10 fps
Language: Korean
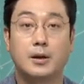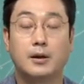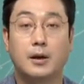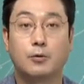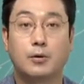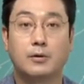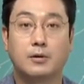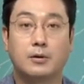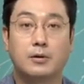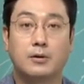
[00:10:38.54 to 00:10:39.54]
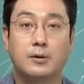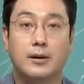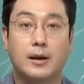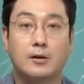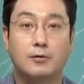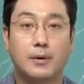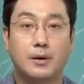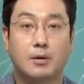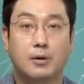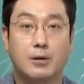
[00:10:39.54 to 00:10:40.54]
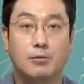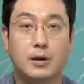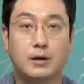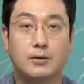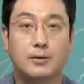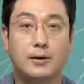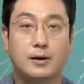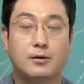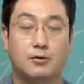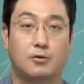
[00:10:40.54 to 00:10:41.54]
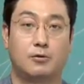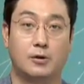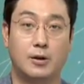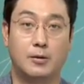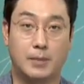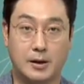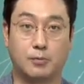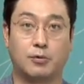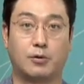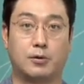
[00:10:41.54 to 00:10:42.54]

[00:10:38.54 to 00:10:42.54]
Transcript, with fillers: 계속해서 등장할 수밖에 없겠구나 이런 생각이 들 수밖에 없죠.